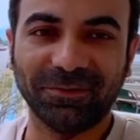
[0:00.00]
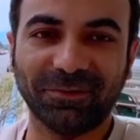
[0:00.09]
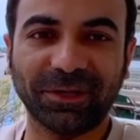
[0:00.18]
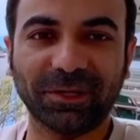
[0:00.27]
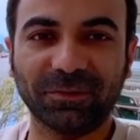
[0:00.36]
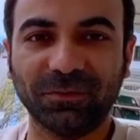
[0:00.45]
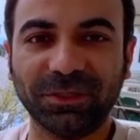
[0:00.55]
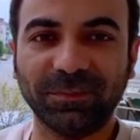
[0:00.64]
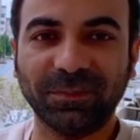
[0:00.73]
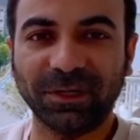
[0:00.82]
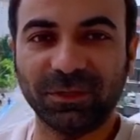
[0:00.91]
और एक दो
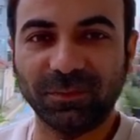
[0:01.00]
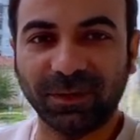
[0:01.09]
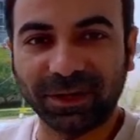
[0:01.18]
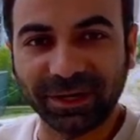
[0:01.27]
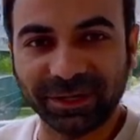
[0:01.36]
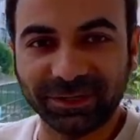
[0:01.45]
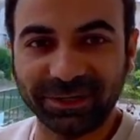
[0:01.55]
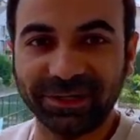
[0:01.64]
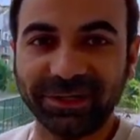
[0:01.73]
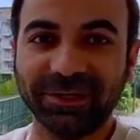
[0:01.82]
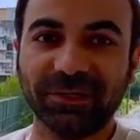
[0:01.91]
दिन बाद दोबारा एंट्री
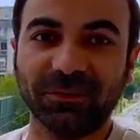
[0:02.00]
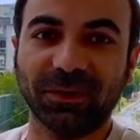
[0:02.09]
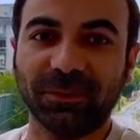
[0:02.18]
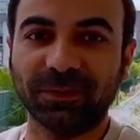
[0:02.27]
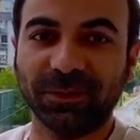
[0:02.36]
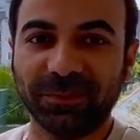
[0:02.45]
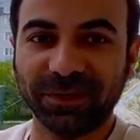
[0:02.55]
ले लें तो आपके